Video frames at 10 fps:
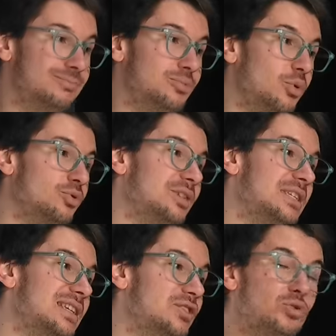pour
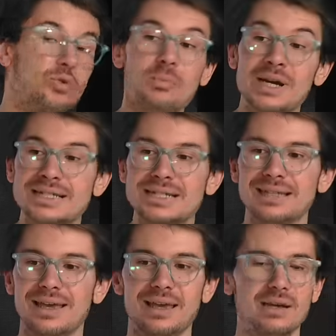l'utilisation maxi
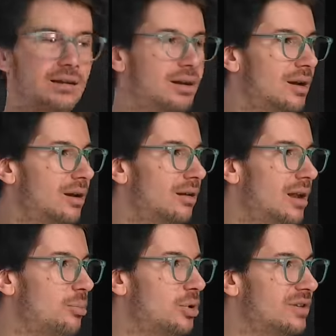trail, euh,
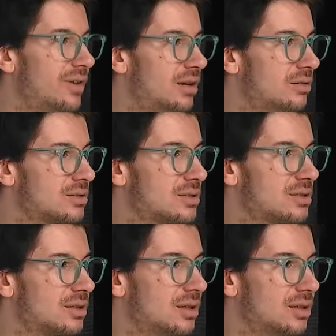la
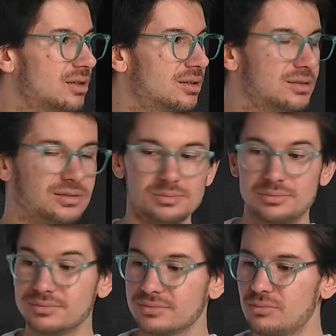polyvalence,
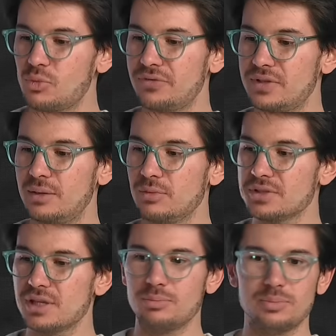moi finalement
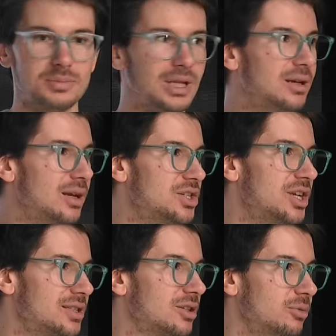c'est peut-être la
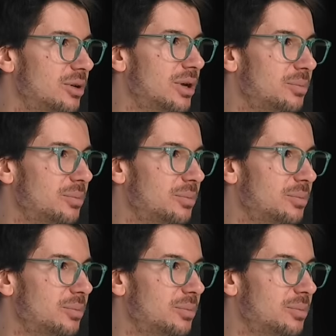GS quand même, hein,